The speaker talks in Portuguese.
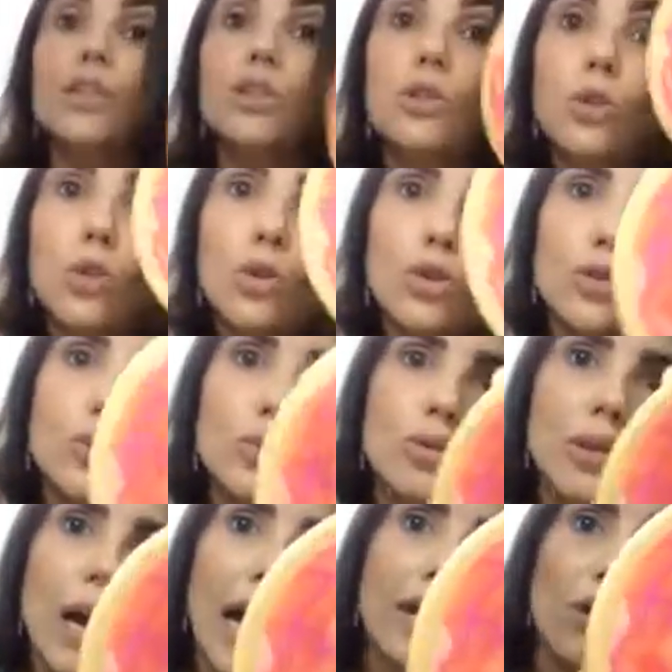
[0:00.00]
mais
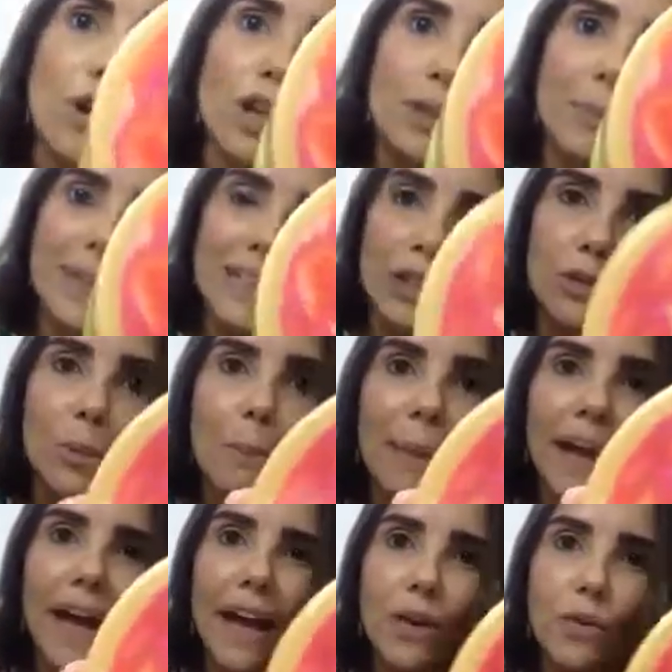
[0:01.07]
grosso. Aí eu gosto de passar no
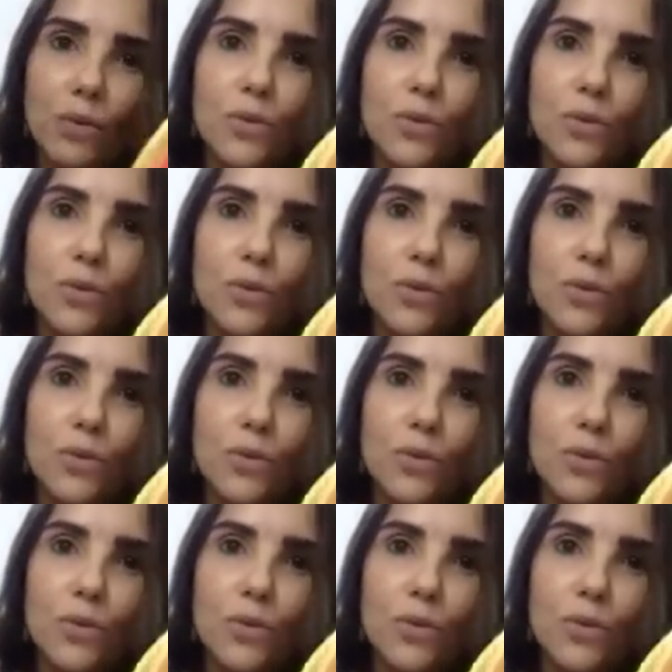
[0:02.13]
pé,